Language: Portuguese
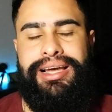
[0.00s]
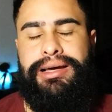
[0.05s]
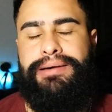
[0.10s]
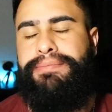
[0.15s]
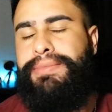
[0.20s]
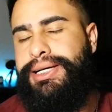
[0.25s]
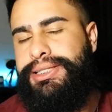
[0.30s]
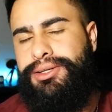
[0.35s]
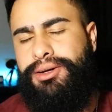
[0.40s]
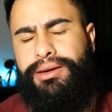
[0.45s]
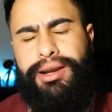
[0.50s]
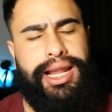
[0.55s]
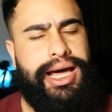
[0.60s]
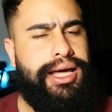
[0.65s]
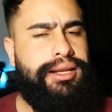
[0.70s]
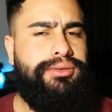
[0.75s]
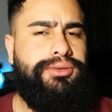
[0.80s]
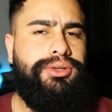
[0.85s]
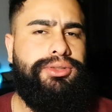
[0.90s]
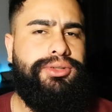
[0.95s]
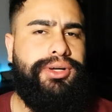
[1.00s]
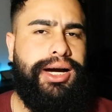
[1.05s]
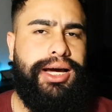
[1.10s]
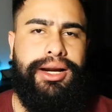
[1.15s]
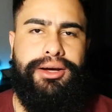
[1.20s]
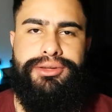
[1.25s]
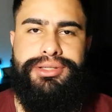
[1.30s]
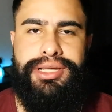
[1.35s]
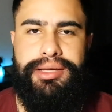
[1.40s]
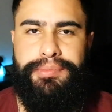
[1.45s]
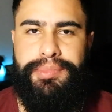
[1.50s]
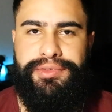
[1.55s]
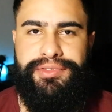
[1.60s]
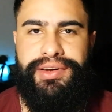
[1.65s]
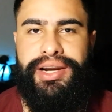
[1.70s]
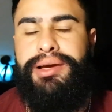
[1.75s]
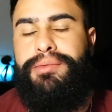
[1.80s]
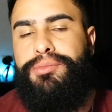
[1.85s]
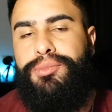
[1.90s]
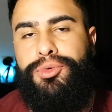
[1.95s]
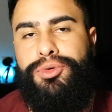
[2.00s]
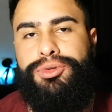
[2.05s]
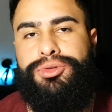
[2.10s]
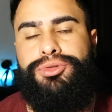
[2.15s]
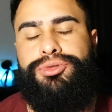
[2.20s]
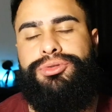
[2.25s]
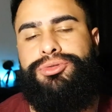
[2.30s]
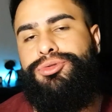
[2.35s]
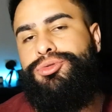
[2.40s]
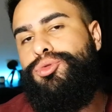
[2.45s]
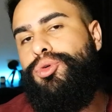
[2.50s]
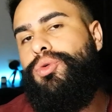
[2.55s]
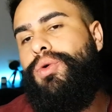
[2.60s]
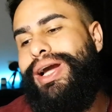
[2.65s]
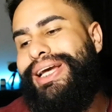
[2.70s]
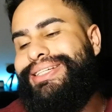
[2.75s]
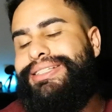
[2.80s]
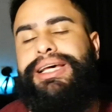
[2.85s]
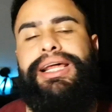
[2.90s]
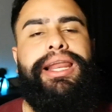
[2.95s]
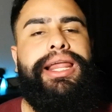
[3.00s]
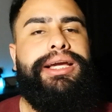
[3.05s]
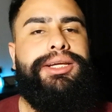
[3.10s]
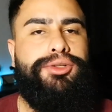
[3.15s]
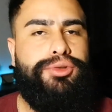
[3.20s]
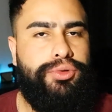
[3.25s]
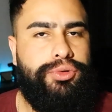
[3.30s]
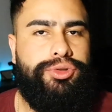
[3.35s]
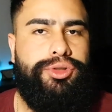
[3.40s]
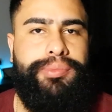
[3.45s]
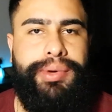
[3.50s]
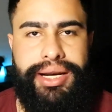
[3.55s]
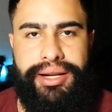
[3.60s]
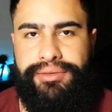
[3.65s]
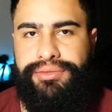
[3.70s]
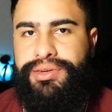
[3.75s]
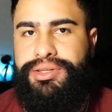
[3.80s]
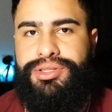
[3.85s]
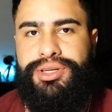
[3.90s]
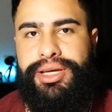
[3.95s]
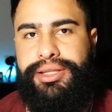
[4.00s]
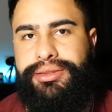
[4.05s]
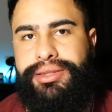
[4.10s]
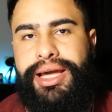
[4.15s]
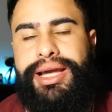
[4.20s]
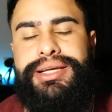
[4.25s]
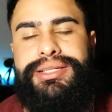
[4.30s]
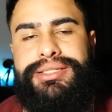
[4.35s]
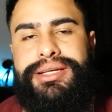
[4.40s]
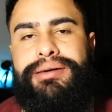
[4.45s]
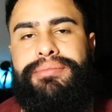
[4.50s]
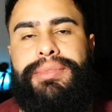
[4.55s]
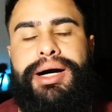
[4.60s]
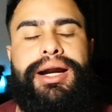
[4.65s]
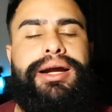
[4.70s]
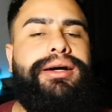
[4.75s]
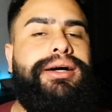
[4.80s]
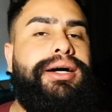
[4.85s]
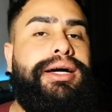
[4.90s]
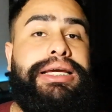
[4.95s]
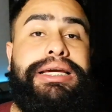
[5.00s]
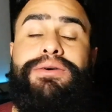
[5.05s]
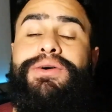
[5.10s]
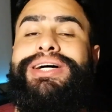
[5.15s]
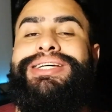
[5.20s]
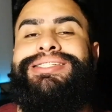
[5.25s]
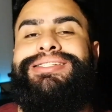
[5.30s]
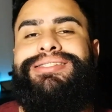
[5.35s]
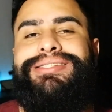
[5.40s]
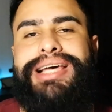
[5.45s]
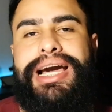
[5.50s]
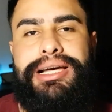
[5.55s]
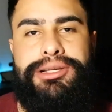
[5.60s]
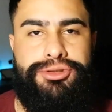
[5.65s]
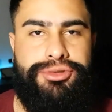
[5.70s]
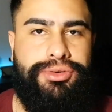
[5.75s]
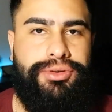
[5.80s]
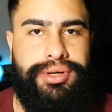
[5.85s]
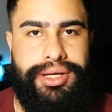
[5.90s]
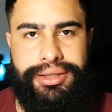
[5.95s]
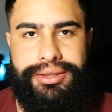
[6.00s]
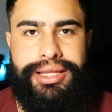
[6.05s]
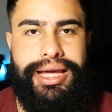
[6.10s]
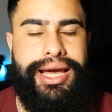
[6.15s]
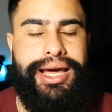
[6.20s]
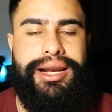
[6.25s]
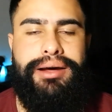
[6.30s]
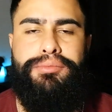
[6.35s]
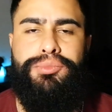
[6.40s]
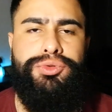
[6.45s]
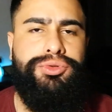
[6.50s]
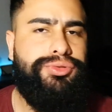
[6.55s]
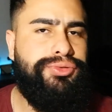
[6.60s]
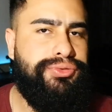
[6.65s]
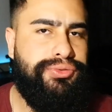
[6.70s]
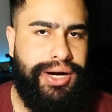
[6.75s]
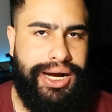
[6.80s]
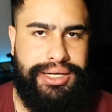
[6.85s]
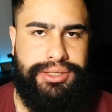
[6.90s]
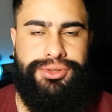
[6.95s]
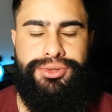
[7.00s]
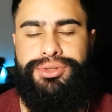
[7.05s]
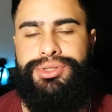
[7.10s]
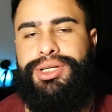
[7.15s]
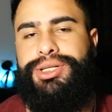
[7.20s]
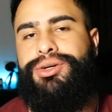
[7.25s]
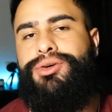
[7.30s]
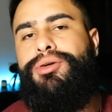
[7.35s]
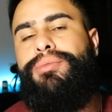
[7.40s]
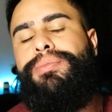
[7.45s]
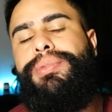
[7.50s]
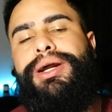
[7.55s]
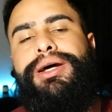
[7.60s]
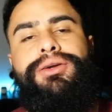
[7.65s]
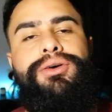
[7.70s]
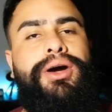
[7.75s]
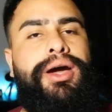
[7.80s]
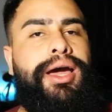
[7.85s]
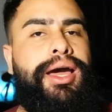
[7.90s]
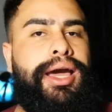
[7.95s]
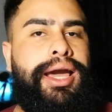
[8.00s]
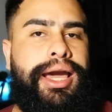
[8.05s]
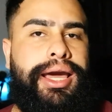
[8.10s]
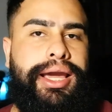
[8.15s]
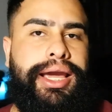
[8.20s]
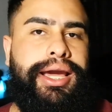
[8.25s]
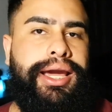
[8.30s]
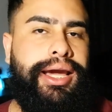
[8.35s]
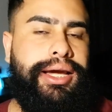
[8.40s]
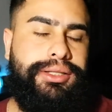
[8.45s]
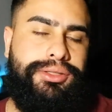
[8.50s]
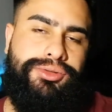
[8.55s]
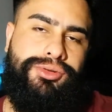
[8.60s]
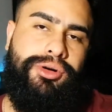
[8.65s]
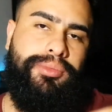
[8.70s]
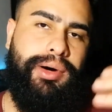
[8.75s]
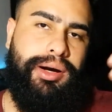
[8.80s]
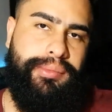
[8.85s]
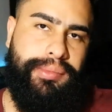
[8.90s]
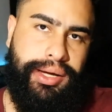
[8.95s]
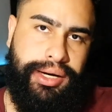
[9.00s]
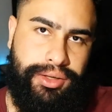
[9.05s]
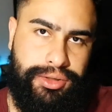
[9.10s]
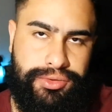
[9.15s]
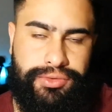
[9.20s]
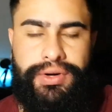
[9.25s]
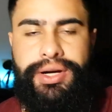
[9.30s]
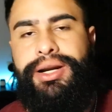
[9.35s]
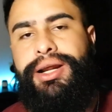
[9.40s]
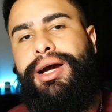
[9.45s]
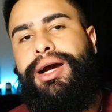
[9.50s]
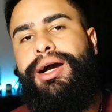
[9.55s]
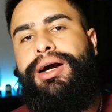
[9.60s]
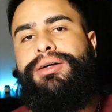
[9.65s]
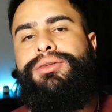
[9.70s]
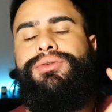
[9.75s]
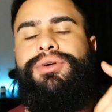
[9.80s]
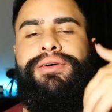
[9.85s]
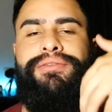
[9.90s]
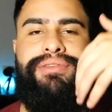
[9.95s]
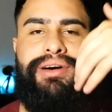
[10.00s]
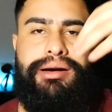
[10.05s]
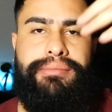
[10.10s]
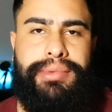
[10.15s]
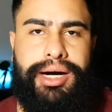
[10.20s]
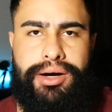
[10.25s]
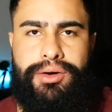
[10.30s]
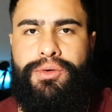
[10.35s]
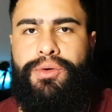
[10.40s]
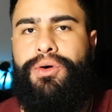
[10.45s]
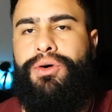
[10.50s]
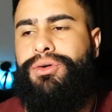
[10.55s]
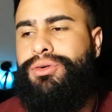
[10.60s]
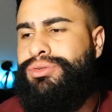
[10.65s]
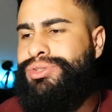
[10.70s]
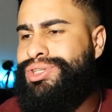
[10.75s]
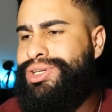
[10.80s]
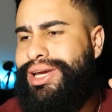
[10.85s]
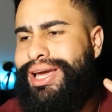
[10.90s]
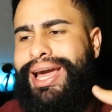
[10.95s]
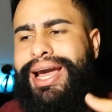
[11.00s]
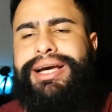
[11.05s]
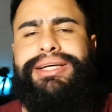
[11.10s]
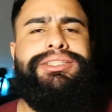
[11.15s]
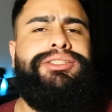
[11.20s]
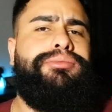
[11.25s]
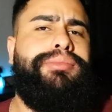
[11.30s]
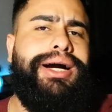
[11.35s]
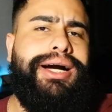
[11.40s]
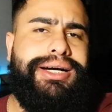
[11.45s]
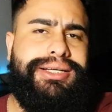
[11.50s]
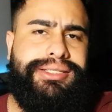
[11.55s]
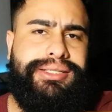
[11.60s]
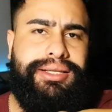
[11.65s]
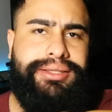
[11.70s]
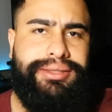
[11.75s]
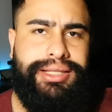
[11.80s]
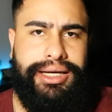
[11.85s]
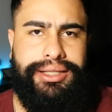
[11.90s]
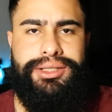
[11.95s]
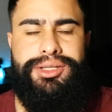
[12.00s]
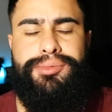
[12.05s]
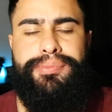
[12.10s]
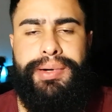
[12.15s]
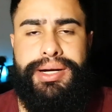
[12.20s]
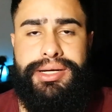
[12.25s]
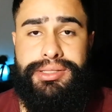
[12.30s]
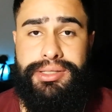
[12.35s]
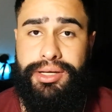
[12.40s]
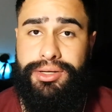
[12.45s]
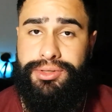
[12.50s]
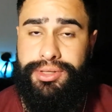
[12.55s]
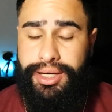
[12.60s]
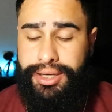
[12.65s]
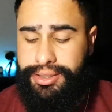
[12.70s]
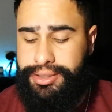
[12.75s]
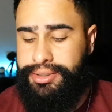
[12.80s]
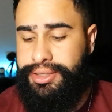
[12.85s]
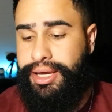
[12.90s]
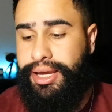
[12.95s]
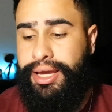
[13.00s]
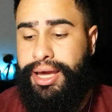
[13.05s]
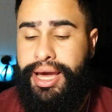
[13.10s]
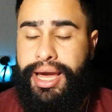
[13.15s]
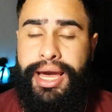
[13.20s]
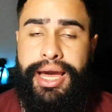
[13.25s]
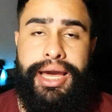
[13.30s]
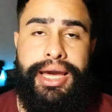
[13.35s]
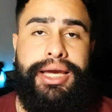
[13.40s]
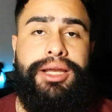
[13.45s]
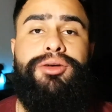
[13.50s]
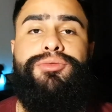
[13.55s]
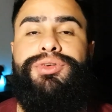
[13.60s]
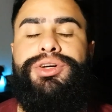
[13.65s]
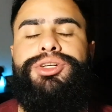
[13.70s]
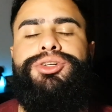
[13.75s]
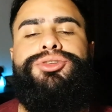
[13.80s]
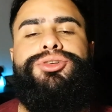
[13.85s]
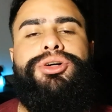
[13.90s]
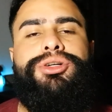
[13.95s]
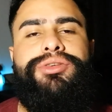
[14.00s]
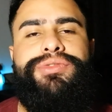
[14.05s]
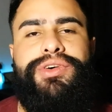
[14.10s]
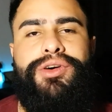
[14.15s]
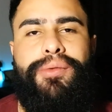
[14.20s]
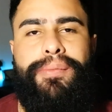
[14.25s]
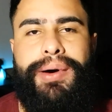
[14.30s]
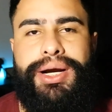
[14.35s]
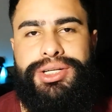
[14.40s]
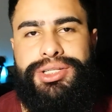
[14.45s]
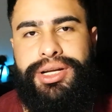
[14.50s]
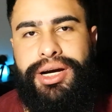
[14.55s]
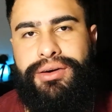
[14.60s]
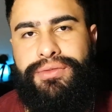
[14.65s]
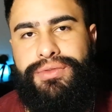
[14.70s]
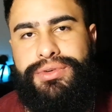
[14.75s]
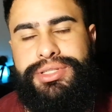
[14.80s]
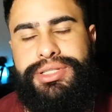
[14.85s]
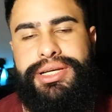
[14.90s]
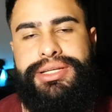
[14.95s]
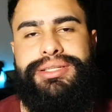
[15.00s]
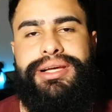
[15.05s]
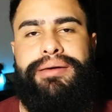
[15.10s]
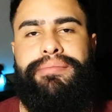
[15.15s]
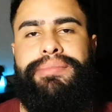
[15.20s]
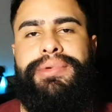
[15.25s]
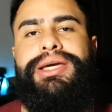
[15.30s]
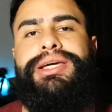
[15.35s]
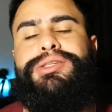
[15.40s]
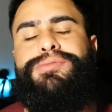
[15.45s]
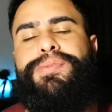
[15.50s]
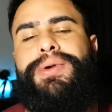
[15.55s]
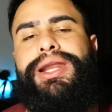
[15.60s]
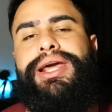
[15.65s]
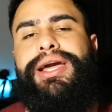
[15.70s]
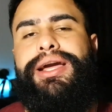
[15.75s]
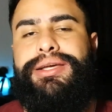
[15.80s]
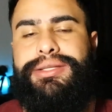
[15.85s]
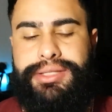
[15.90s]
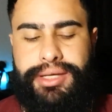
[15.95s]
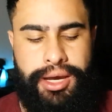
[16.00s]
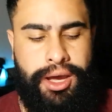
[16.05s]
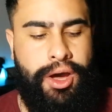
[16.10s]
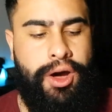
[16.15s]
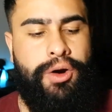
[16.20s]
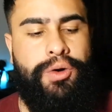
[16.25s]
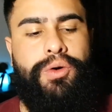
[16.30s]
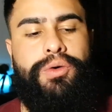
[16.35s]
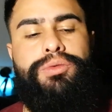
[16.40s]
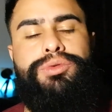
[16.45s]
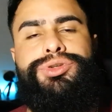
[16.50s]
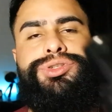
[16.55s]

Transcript: Mas eu lá no outro canal sempre falei muito do excelente custo-benefício que tem essa marca e o acesso que tem ela muito fácil, seja comprando em redes como Armarinhos Fernando, Farmaconde, Extra, uma cacetada de parceiros que eles têm. E no vídeo de hoje eu vim compartilhar com vocês a minha experiência com o